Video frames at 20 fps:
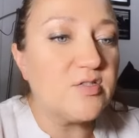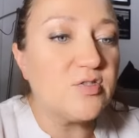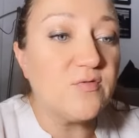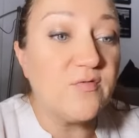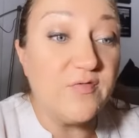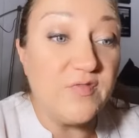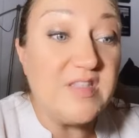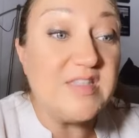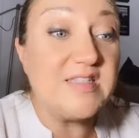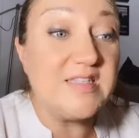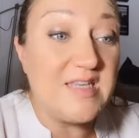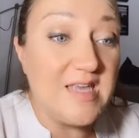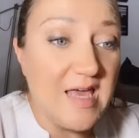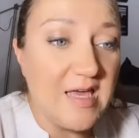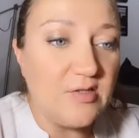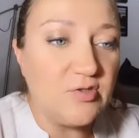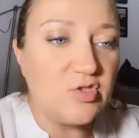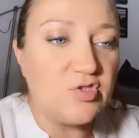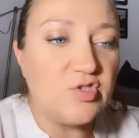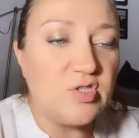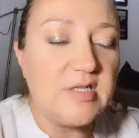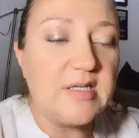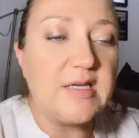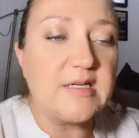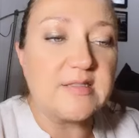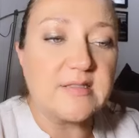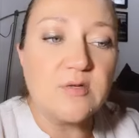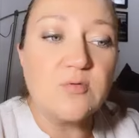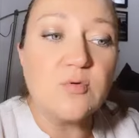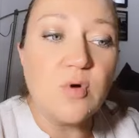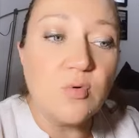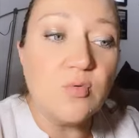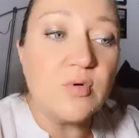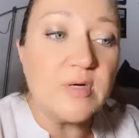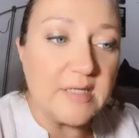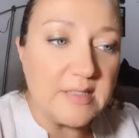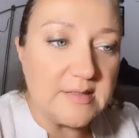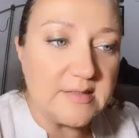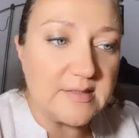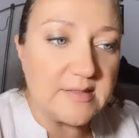suficiente de ligação com o
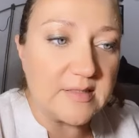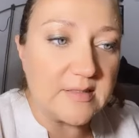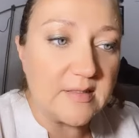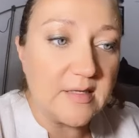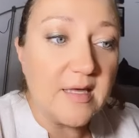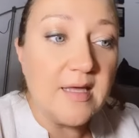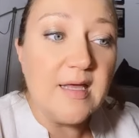câncer.